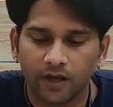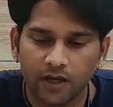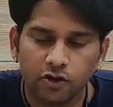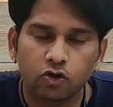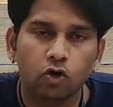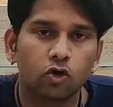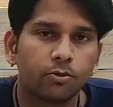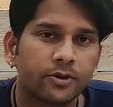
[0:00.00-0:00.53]
इन
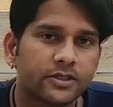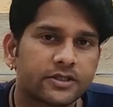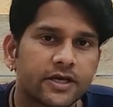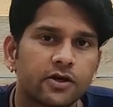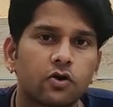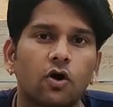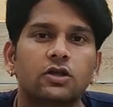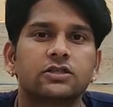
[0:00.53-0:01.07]
दोनों में
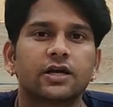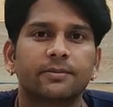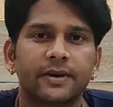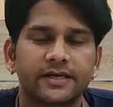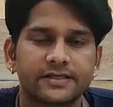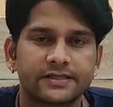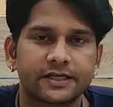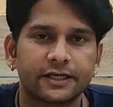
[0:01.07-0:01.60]
से कौन सा
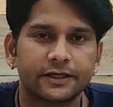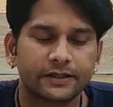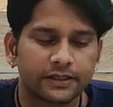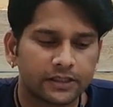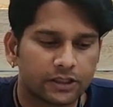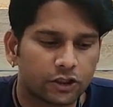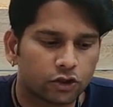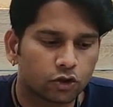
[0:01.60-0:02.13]
बेस्ट है
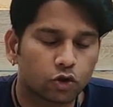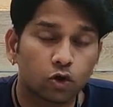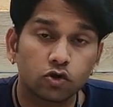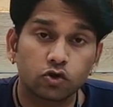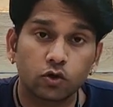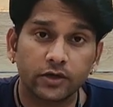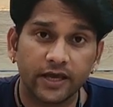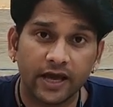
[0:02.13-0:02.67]
तो
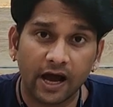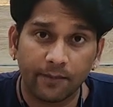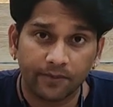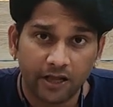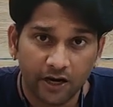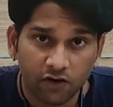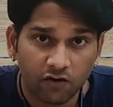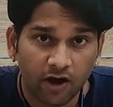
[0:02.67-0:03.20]
दोस्तों ये
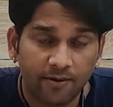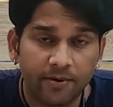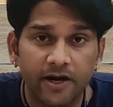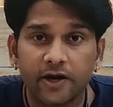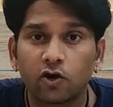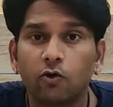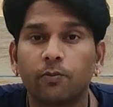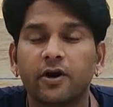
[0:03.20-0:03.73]
आपकी
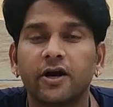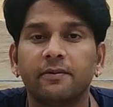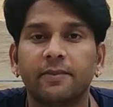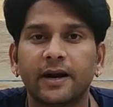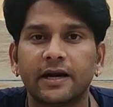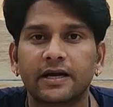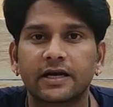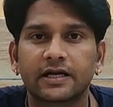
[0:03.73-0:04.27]
रिक्वायरमेंट के ऊपर
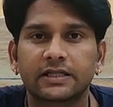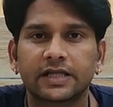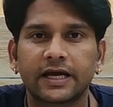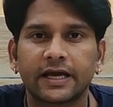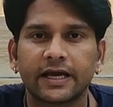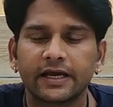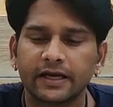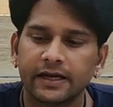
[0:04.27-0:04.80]
डिपेंड करता
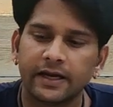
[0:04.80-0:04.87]
है